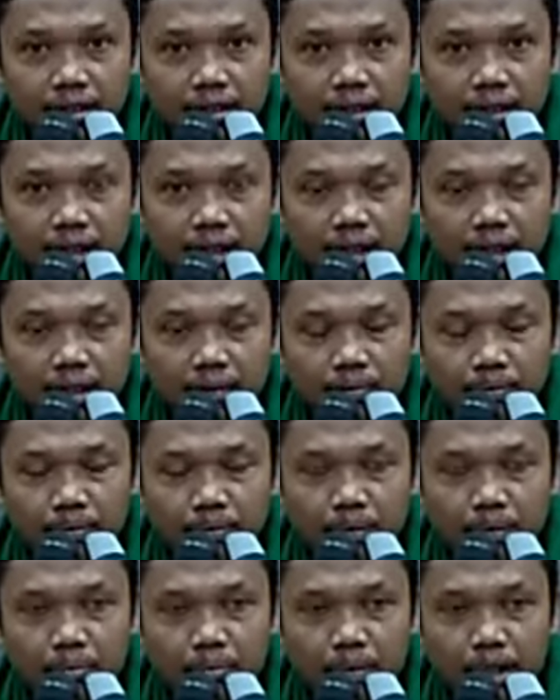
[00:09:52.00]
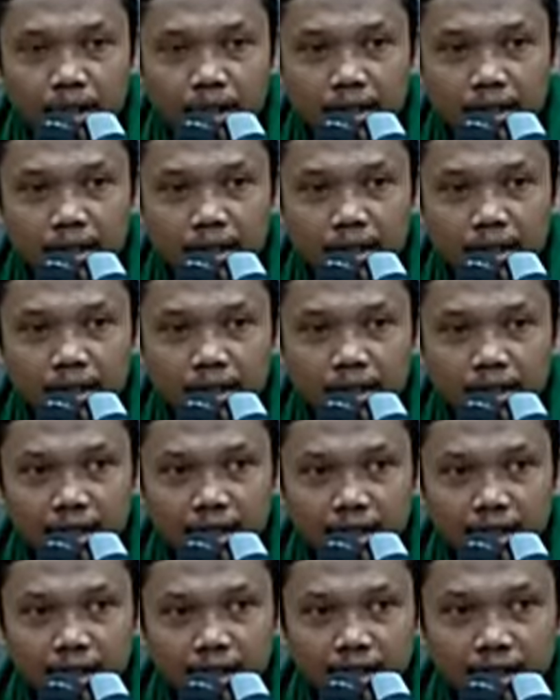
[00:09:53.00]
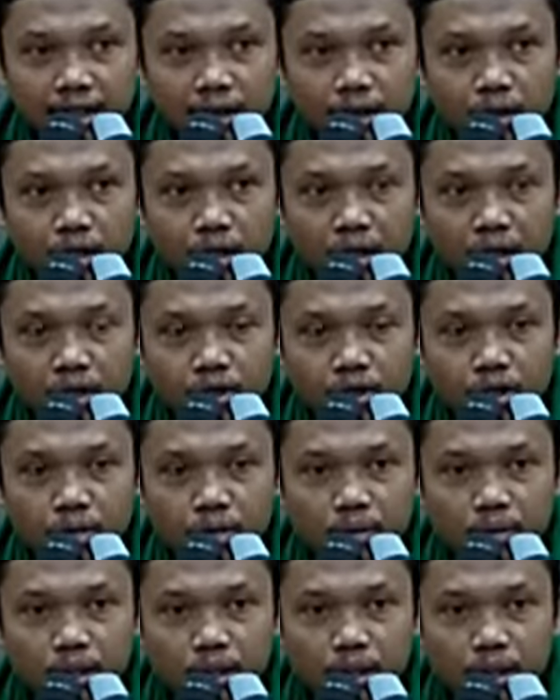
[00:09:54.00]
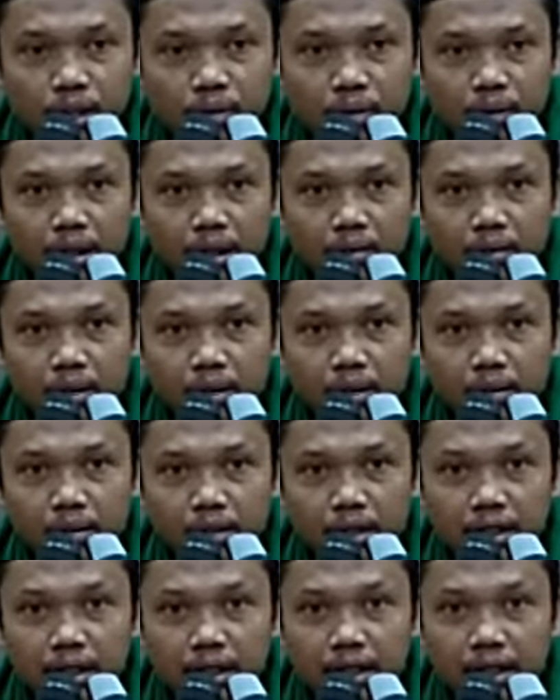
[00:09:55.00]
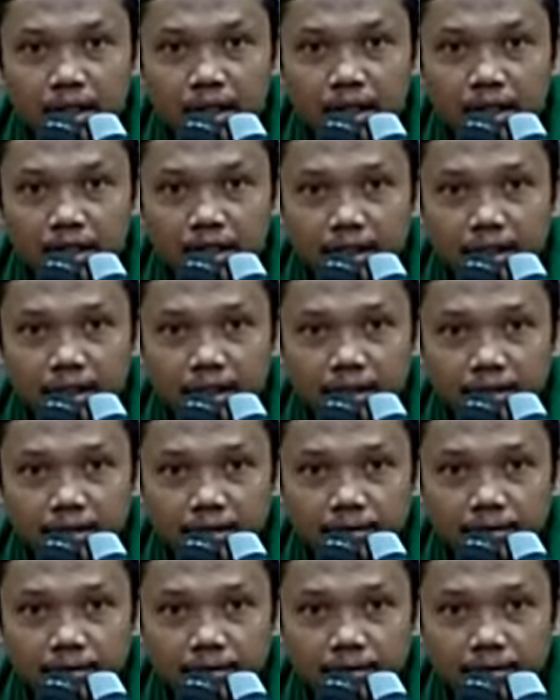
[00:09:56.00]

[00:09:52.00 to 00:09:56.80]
Nah, pembagian ini wajib kita pahami demikian adanya